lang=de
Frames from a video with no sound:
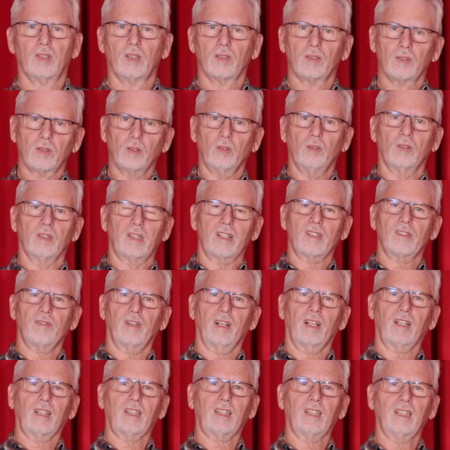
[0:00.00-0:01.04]
So, das
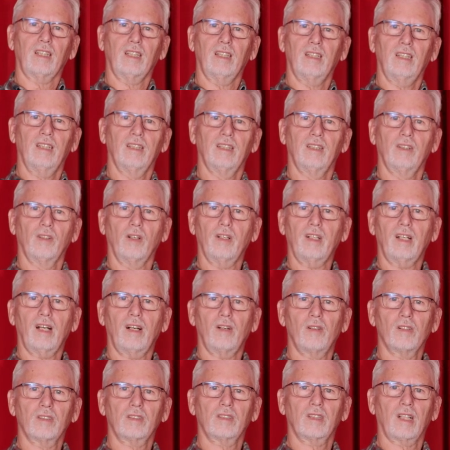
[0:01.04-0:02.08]
war die neue
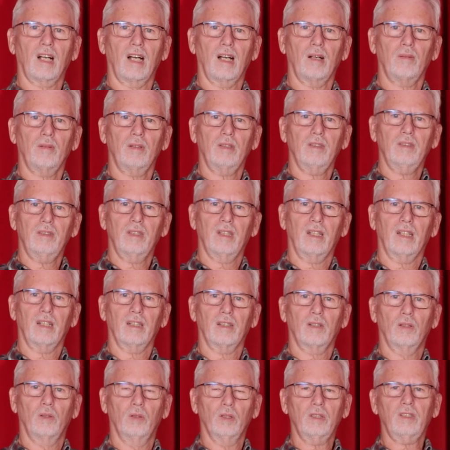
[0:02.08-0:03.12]
Ausgabe
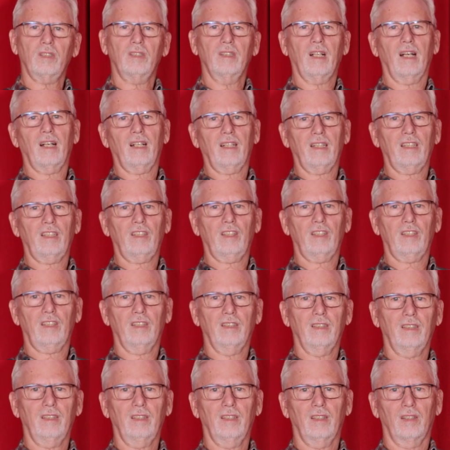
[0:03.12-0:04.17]
der
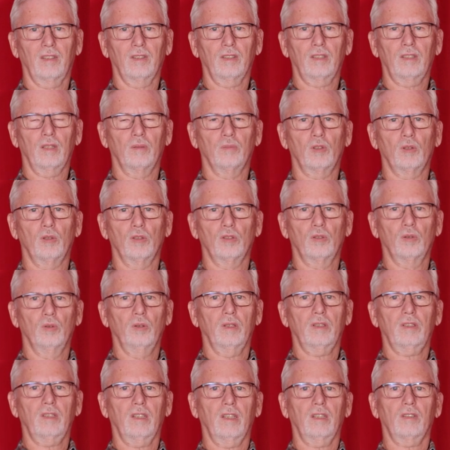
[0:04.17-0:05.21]
Kussnachrichten aus dem
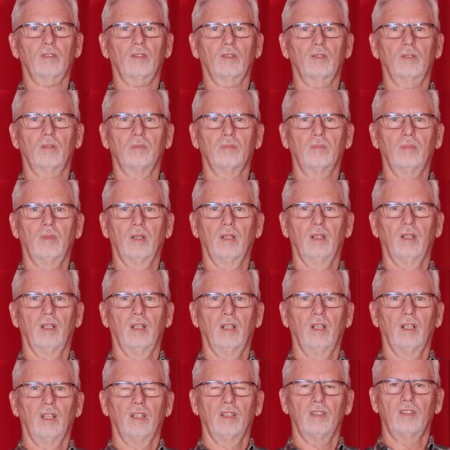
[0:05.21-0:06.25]
Kulturzentrum.
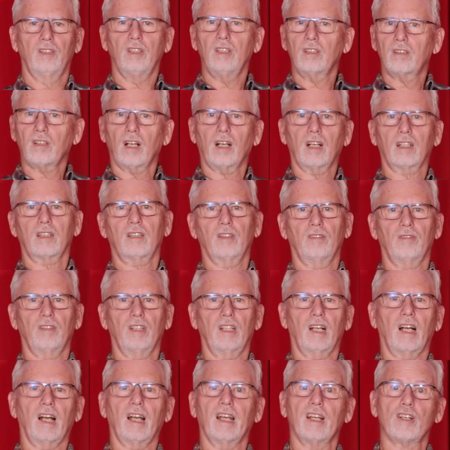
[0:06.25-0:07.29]
Dieter hatte
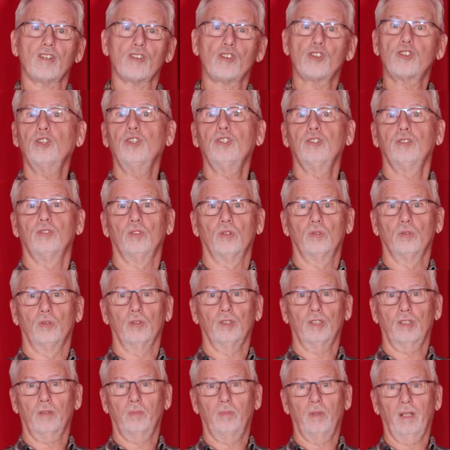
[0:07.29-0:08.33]
wieder einen schönen
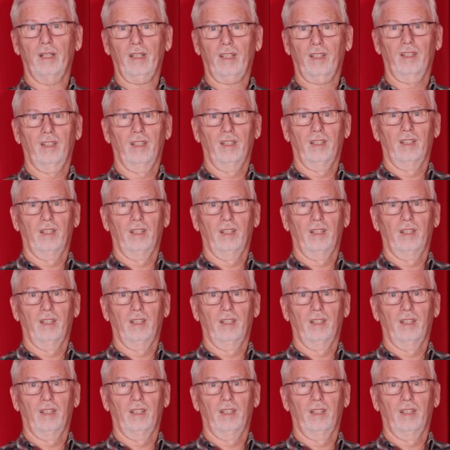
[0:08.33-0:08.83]
Durchblick